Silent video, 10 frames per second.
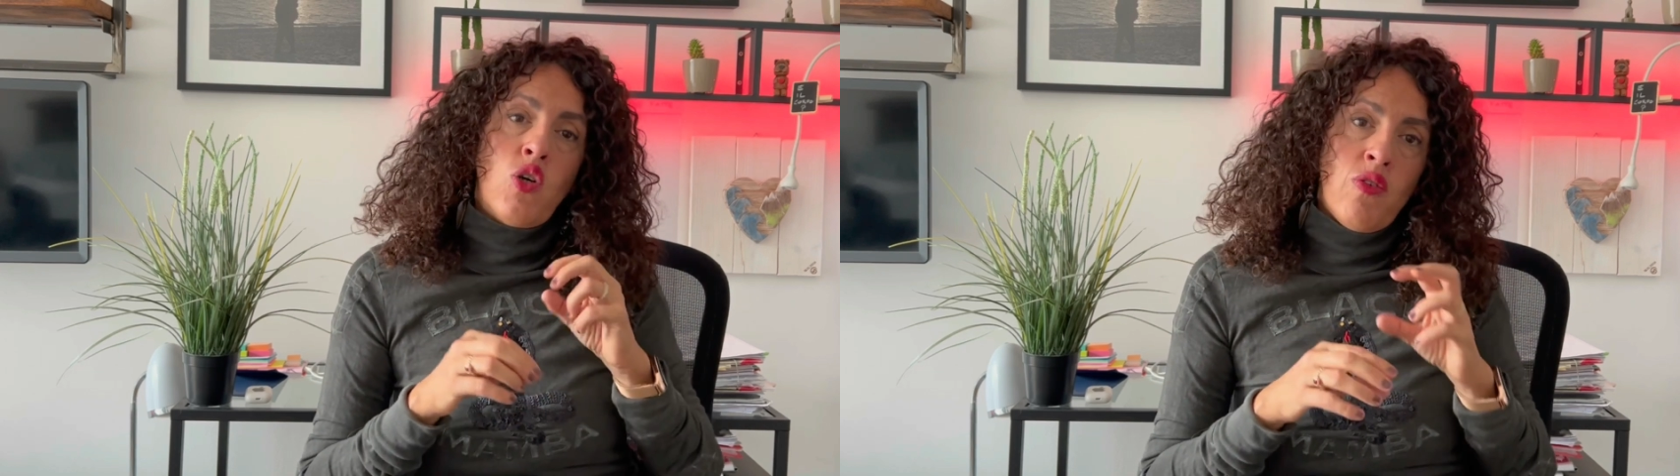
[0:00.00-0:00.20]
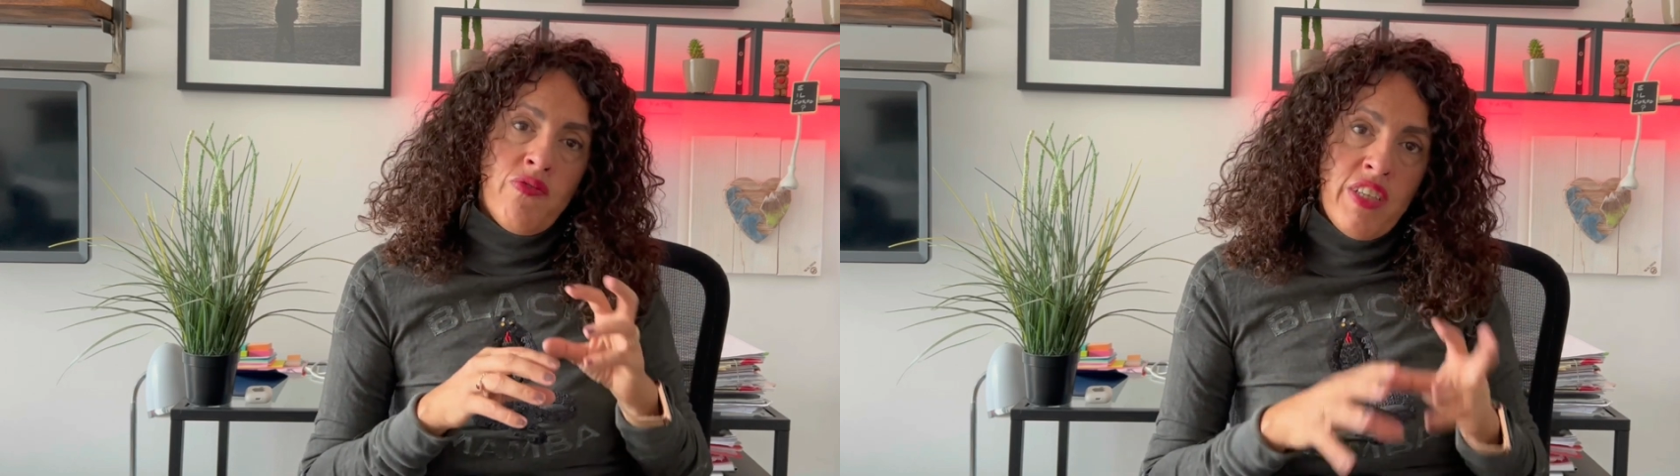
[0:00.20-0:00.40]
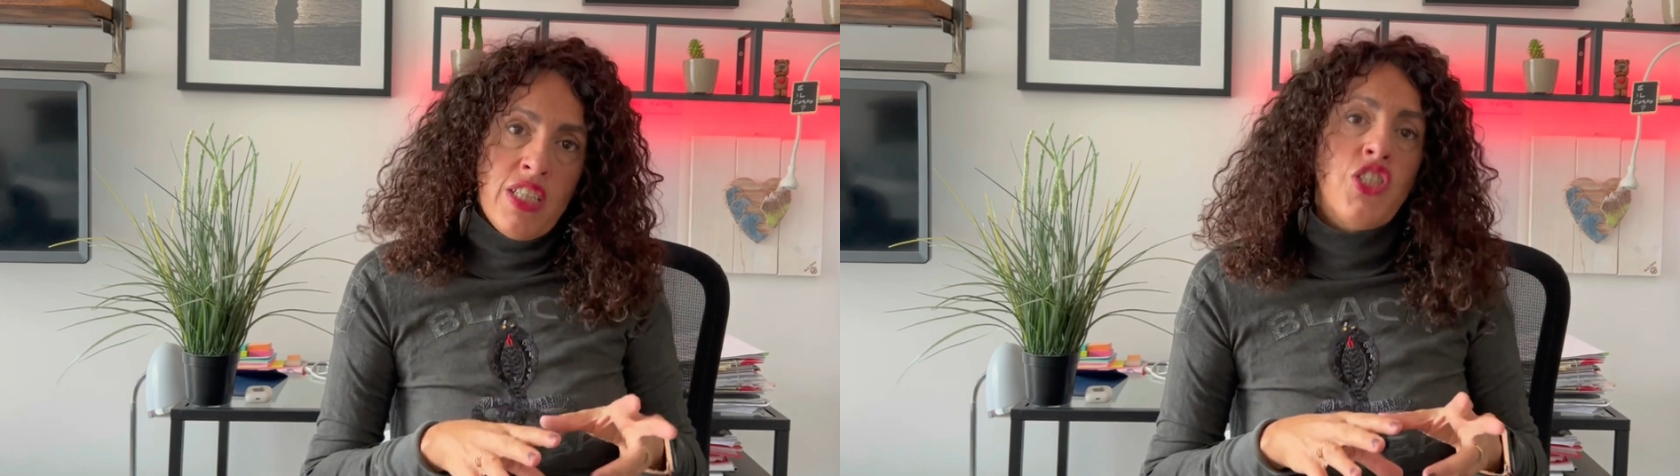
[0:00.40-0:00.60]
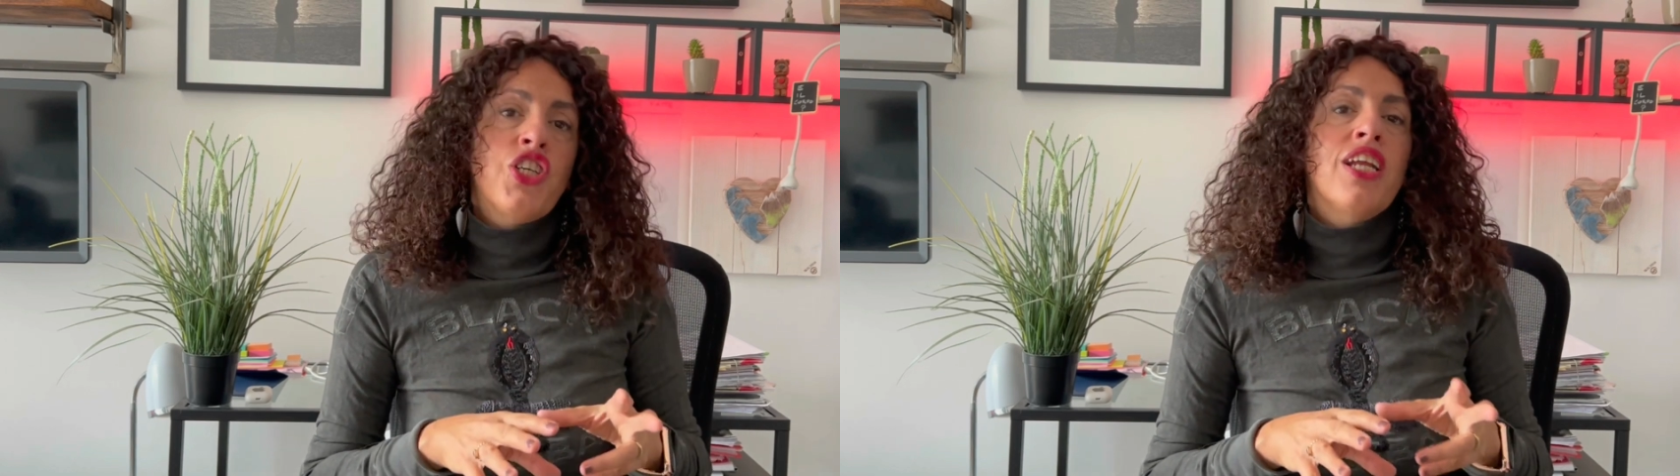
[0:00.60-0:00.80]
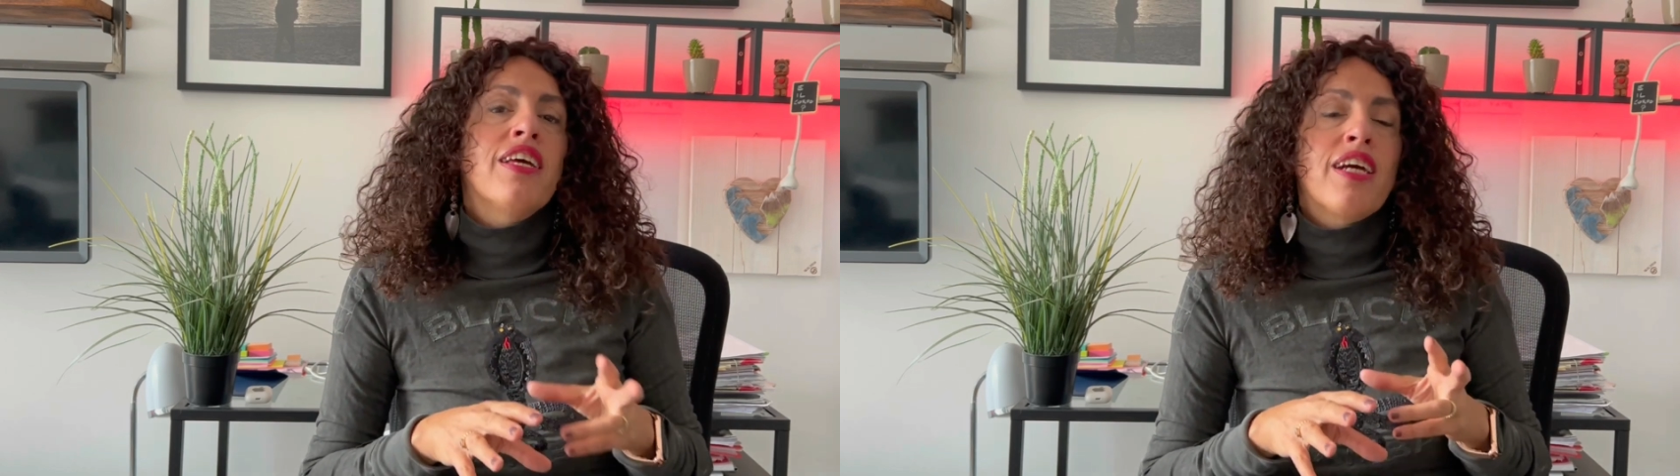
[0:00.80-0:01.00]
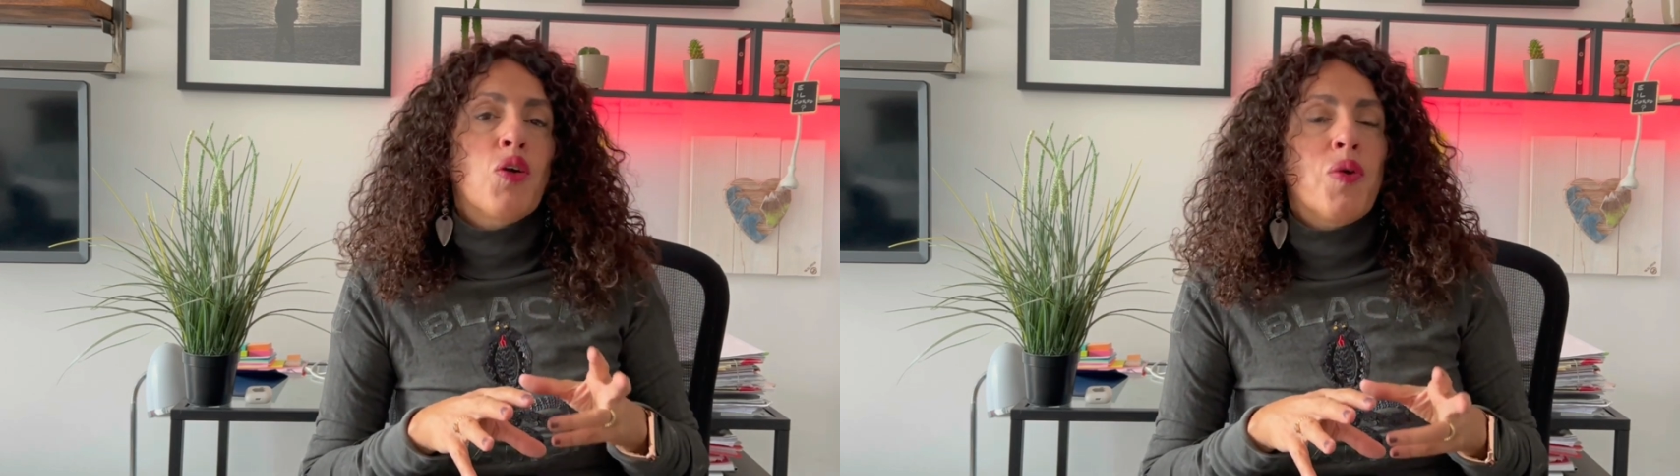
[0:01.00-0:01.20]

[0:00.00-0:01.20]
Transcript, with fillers: convincerli che,